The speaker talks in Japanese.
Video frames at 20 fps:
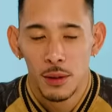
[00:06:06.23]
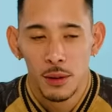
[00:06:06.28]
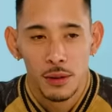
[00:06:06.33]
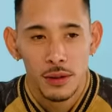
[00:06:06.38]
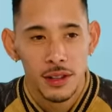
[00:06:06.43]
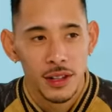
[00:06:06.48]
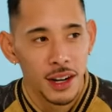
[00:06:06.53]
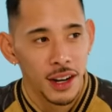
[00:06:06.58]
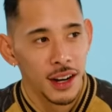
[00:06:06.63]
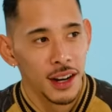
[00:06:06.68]

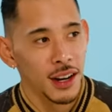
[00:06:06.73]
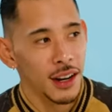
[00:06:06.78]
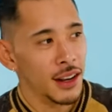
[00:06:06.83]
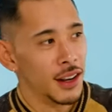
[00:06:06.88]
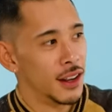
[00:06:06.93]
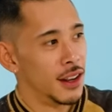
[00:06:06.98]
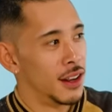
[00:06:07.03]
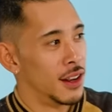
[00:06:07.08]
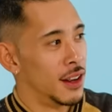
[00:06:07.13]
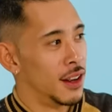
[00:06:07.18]
遠くから
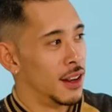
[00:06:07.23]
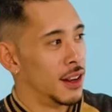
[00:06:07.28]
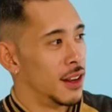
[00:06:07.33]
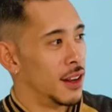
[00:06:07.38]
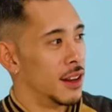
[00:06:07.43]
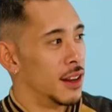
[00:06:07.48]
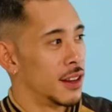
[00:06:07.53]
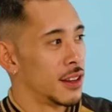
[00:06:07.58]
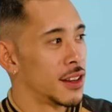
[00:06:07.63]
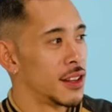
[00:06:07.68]

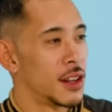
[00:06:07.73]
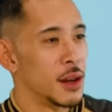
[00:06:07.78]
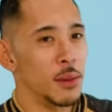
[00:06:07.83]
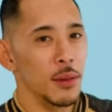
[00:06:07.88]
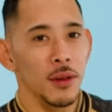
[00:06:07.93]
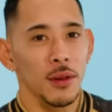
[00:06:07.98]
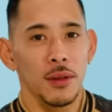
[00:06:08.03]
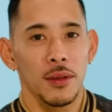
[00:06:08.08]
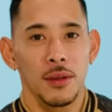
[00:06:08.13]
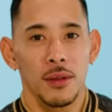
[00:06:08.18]
来て
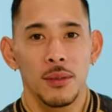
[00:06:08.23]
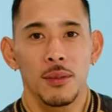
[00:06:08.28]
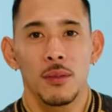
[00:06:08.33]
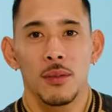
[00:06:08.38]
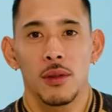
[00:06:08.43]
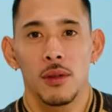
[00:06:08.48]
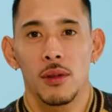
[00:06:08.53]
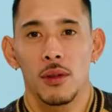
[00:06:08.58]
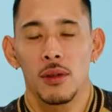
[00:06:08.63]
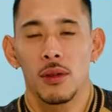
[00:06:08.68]
もも
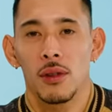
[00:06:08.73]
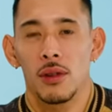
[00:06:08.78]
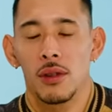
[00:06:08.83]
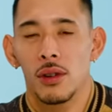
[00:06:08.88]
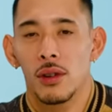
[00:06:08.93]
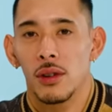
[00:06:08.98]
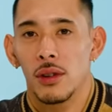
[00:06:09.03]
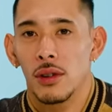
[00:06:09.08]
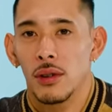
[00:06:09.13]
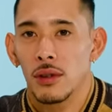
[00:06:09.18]

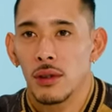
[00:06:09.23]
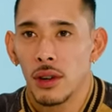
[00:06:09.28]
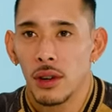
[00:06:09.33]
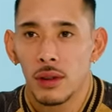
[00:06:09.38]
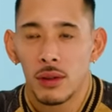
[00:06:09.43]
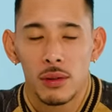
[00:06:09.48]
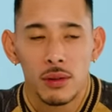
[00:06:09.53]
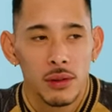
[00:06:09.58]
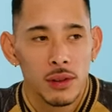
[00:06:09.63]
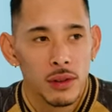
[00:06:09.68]
なん
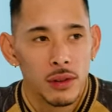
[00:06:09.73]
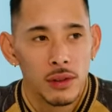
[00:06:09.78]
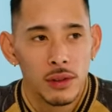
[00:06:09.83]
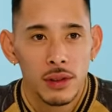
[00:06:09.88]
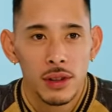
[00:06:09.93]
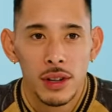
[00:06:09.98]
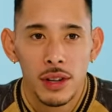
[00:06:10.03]
か遠くの方